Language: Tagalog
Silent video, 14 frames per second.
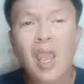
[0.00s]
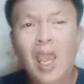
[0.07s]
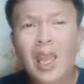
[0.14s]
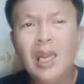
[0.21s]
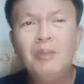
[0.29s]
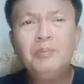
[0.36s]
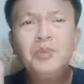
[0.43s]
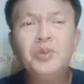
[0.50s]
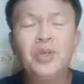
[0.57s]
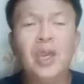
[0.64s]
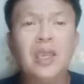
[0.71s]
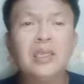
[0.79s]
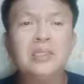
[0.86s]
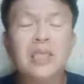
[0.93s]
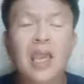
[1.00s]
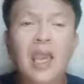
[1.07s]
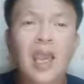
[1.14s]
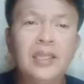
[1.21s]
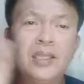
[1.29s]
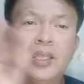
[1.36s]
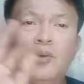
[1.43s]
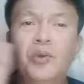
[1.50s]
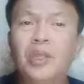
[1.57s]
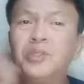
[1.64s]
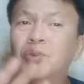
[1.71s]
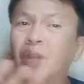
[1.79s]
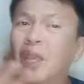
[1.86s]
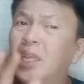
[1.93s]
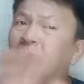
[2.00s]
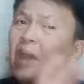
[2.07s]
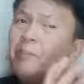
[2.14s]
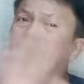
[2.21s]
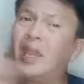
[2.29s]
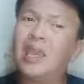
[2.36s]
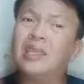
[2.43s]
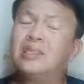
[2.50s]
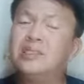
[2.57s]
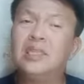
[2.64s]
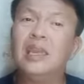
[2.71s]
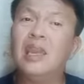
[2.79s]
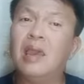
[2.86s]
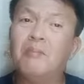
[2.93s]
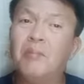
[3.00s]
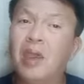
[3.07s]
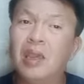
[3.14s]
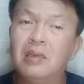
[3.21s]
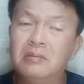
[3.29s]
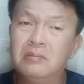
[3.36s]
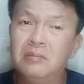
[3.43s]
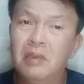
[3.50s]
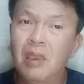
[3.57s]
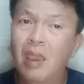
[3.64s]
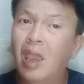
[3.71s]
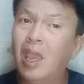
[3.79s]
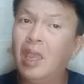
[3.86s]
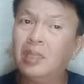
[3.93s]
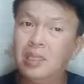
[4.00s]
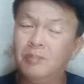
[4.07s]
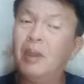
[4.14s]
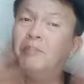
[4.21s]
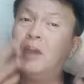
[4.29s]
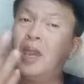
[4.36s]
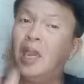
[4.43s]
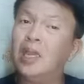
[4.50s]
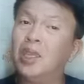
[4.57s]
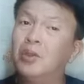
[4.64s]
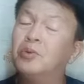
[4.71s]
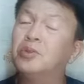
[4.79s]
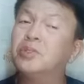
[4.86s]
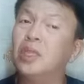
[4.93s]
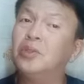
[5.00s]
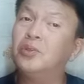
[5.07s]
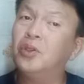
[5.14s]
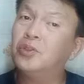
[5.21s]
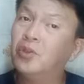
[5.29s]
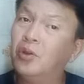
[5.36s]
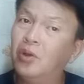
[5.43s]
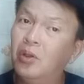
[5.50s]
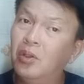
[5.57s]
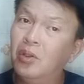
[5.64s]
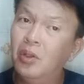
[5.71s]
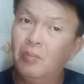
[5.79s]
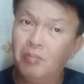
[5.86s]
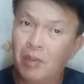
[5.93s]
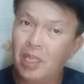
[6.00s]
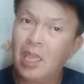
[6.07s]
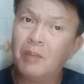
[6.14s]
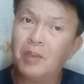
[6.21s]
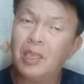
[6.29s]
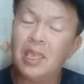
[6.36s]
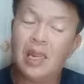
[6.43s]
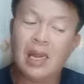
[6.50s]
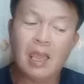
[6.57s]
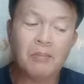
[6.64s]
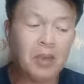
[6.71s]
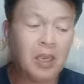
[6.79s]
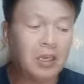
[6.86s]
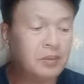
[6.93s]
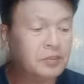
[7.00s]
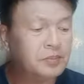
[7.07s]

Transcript: Alam nyo guys, ang ating orasyon ay napakaigsi lamang at ibabahagi ko sa inyo ito maya-maya lamang.